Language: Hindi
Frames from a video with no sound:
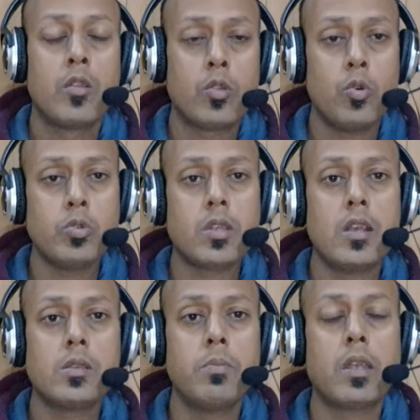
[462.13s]
तो उस
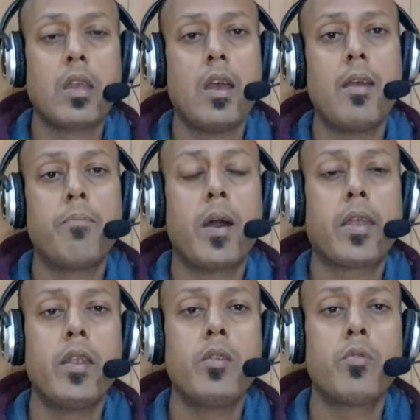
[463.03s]
केस में क्या है
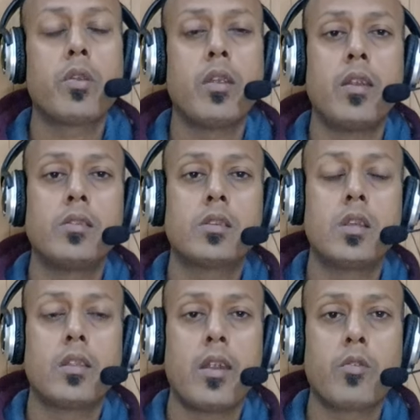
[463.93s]
बाकी न्यूट्रिएंट जैसे
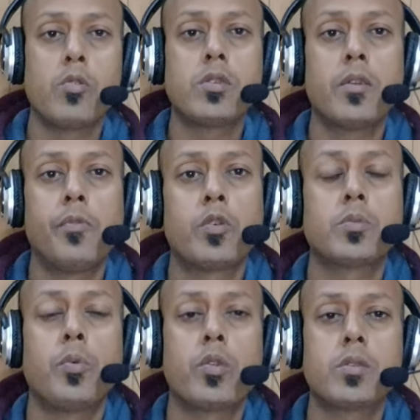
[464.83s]
नाइट्रोजन
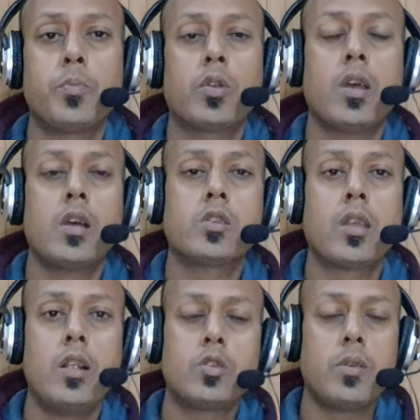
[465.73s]
फॉस्फोरस पोटाश
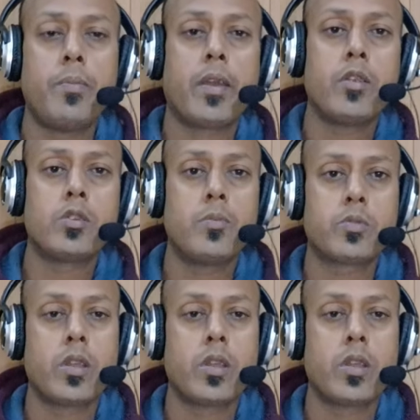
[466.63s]
कैल्शियम मैग्नीशियम